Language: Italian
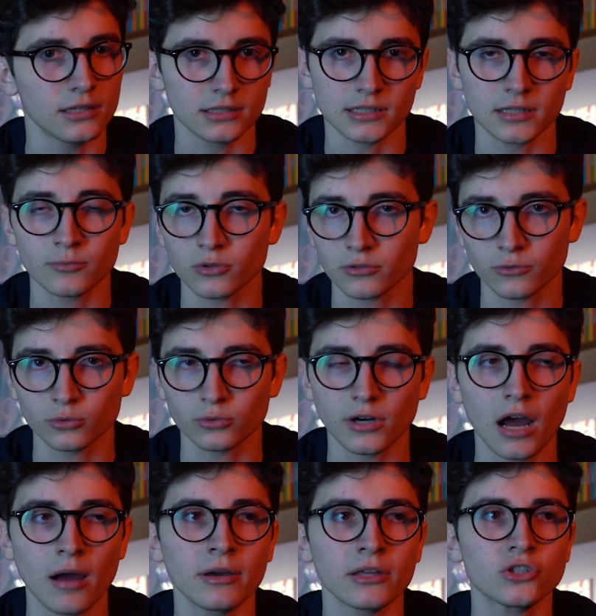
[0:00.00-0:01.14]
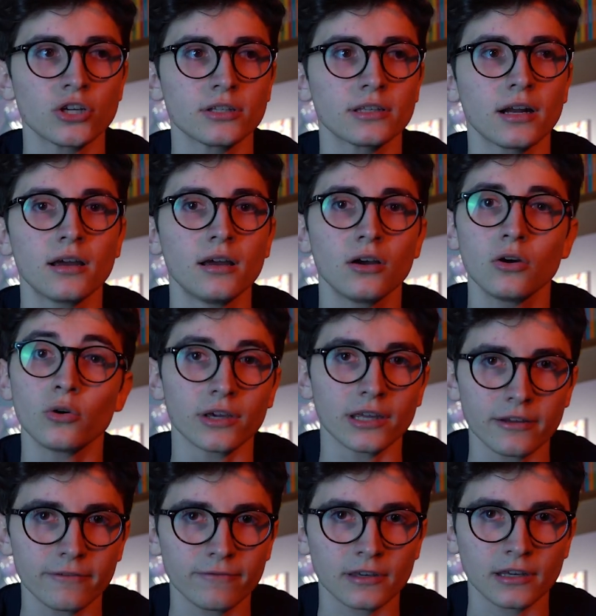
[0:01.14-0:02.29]
i Simpson, Futurama, eccetera, o i
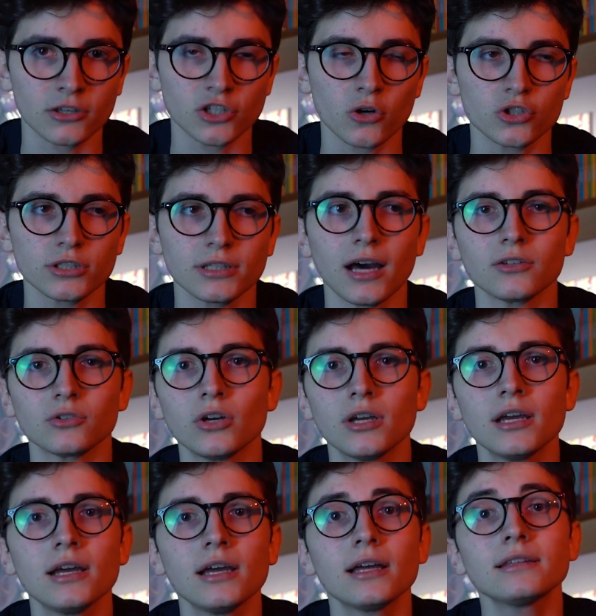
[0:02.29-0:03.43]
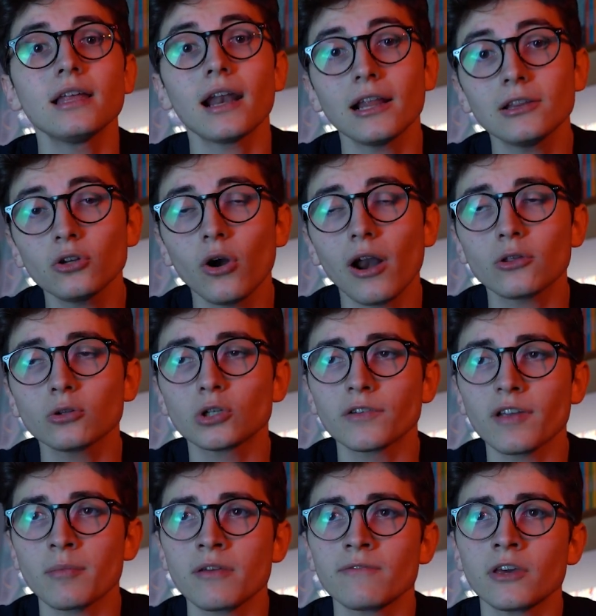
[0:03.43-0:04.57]
Griffin che già ho citato. Dall'altro lato
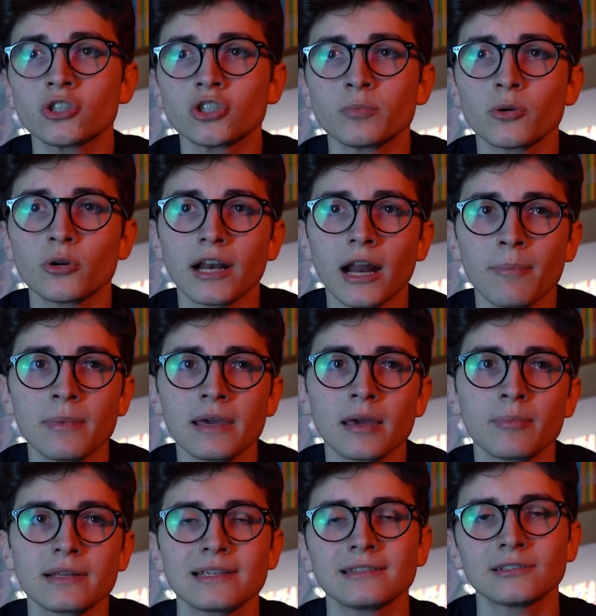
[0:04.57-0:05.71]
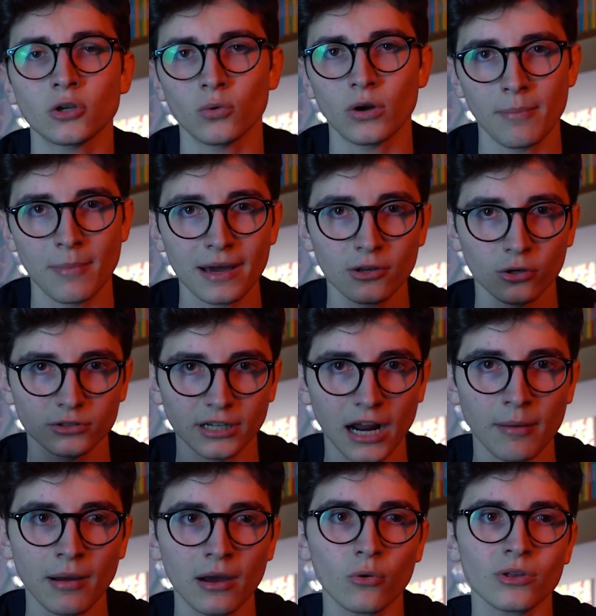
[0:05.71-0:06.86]
troviamo invece programmi che presentano una macro
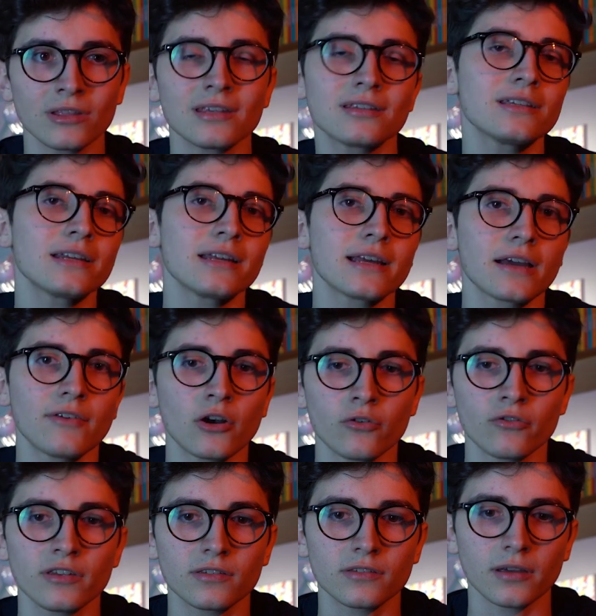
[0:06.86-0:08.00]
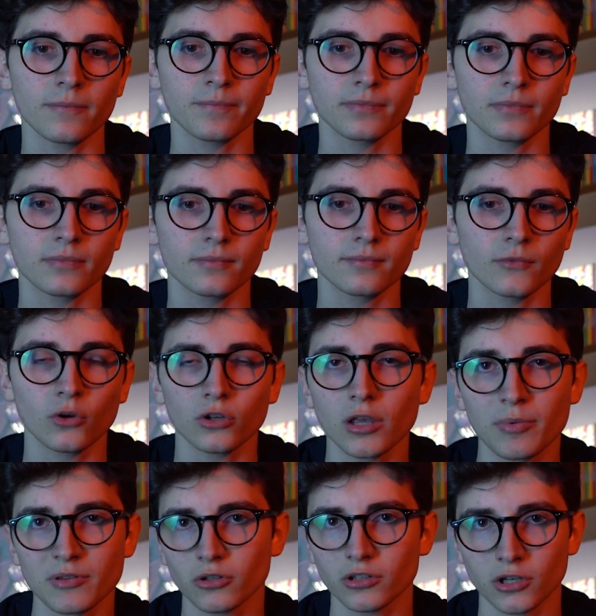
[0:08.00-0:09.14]
trama, quindi serie che vanno viste con gli
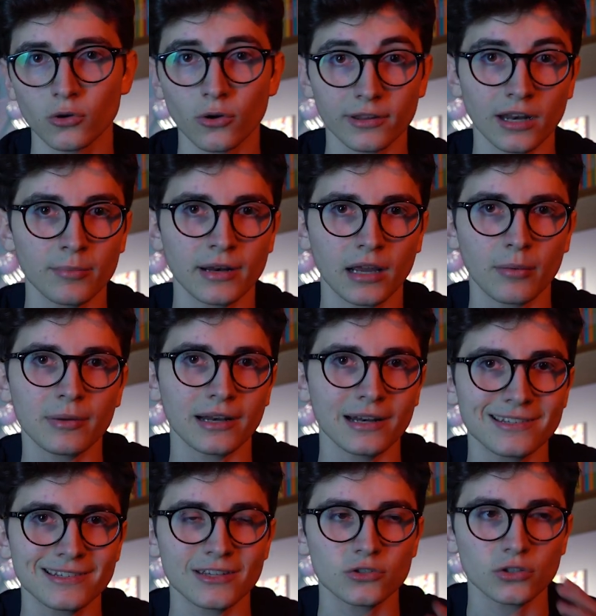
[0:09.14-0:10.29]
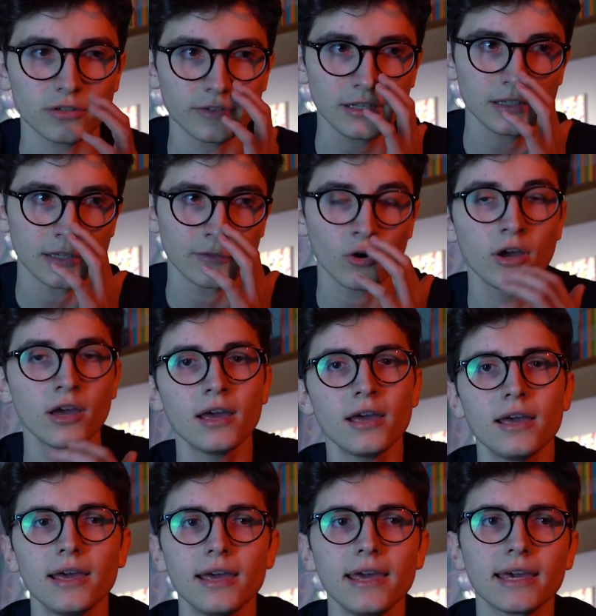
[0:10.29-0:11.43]
episodi in ordine per capirne il senso definitivo
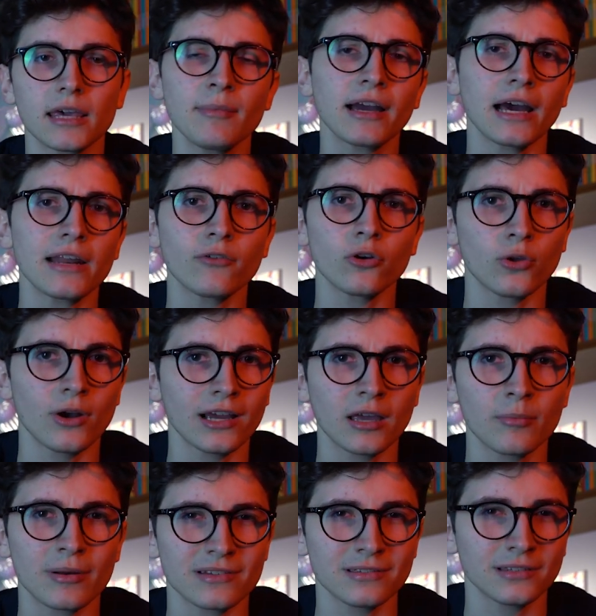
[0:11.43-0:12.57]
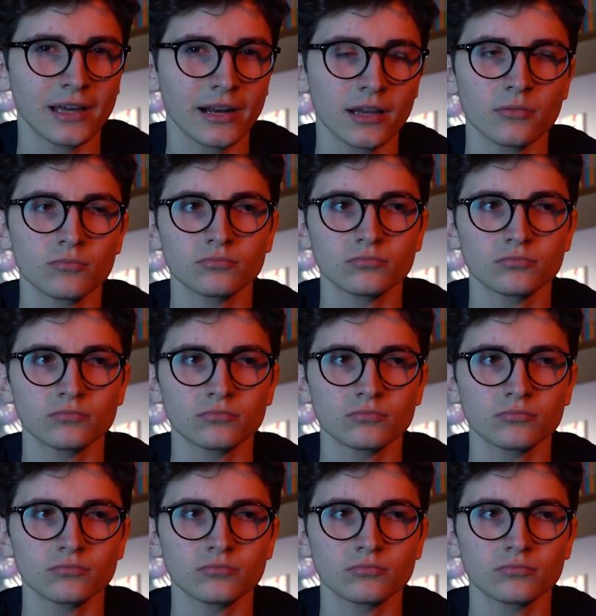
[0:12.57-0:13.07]
e che magari vogliono anche presentare